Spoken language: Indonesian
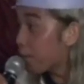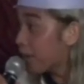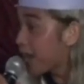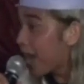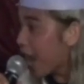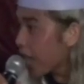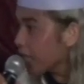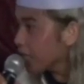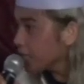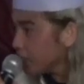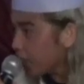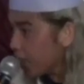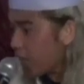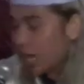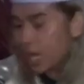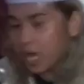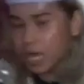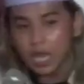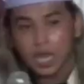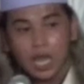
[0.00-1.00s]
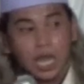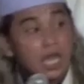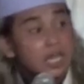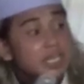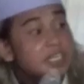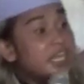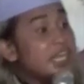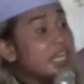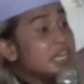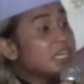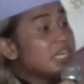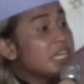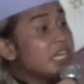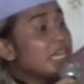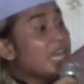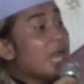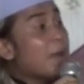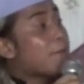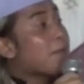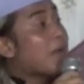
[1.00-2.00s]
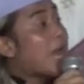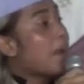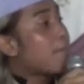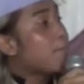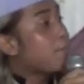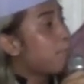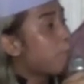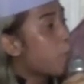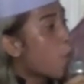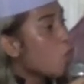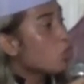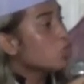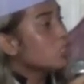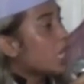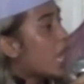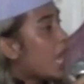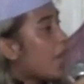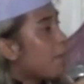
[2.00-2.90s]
gangnya, di tiap kampungnya,